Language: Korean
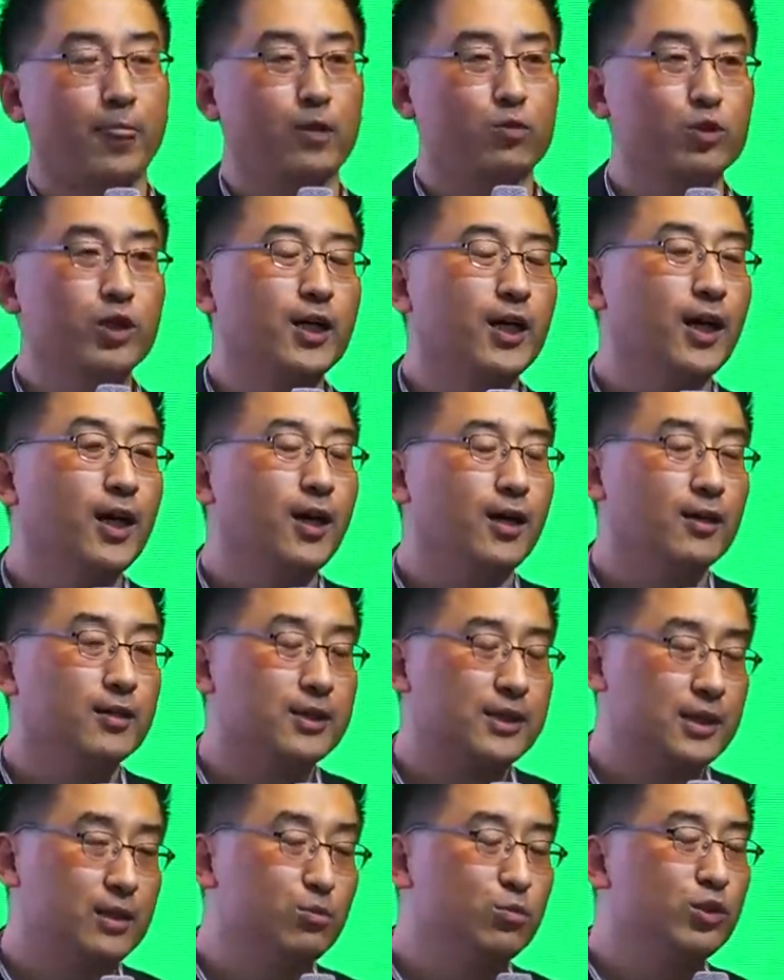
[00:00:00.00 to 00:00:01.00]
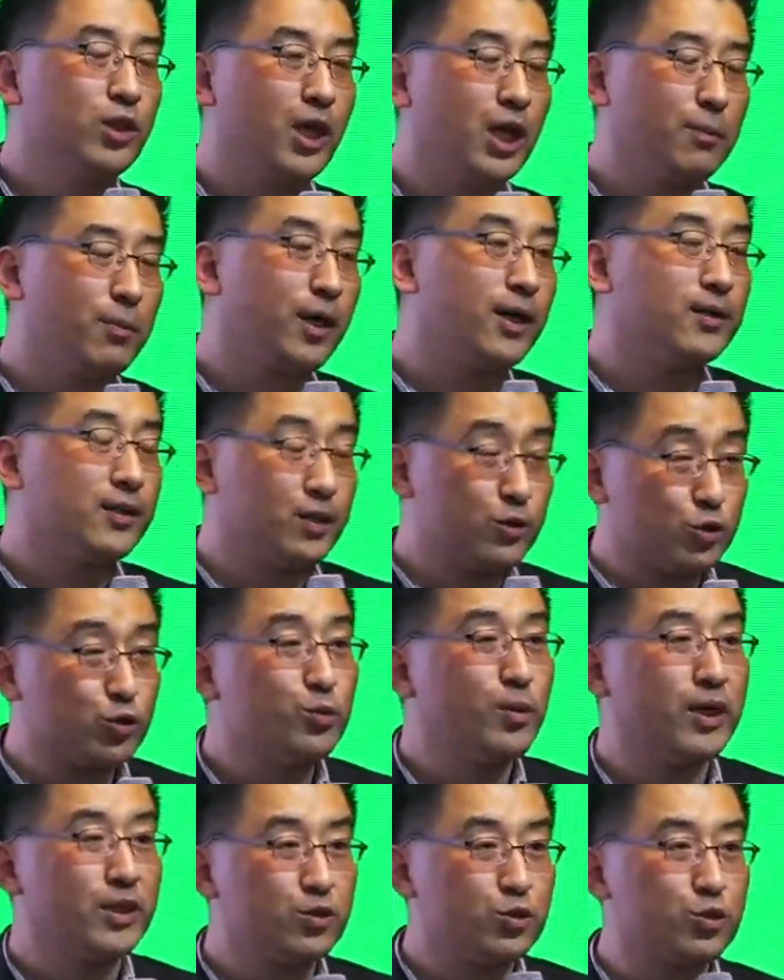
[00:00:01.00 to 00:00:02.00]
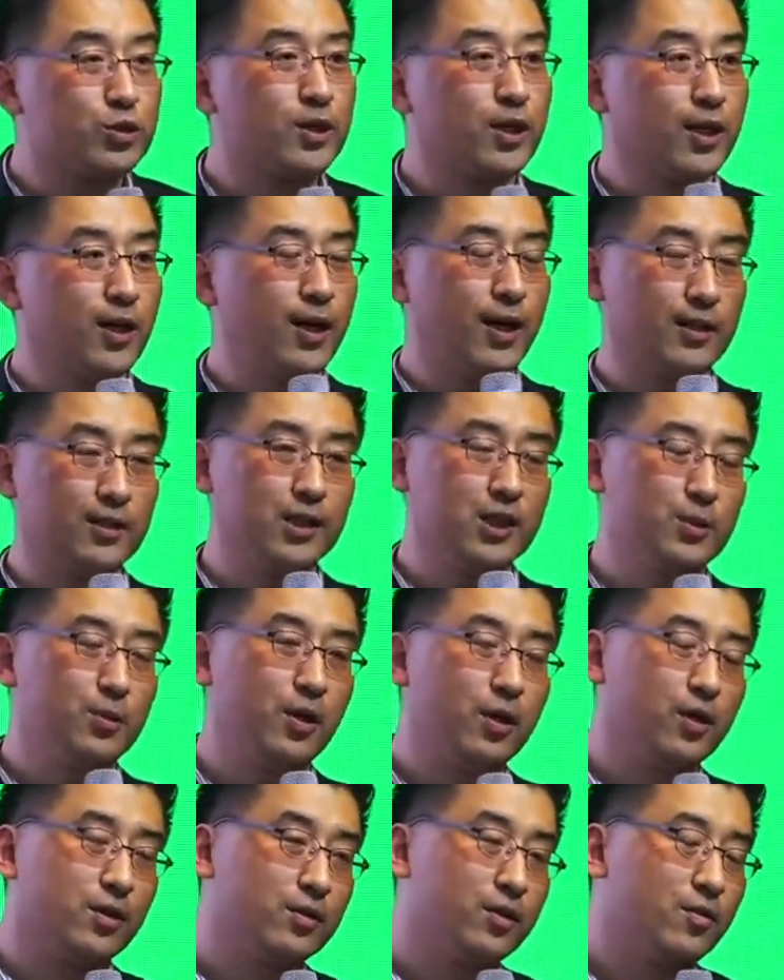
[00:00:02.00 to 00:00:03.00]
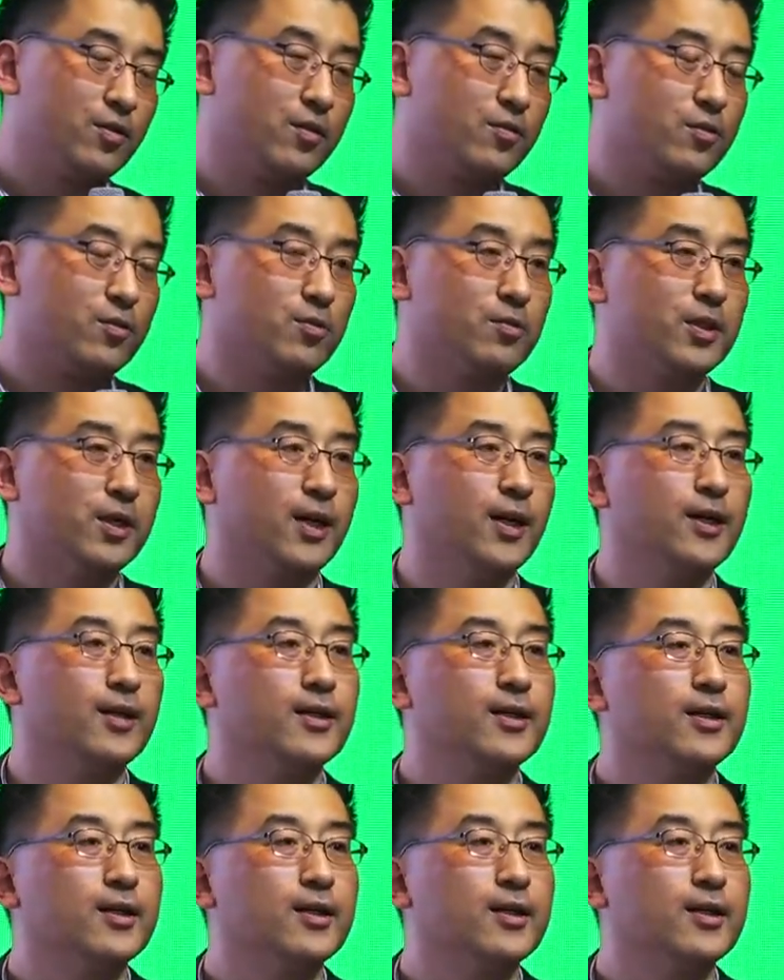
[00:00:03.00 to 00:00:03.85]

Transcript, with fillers: 우리가 질문해봐야 될 수많은 주제가 앙티십에 관련돼서 있습니다.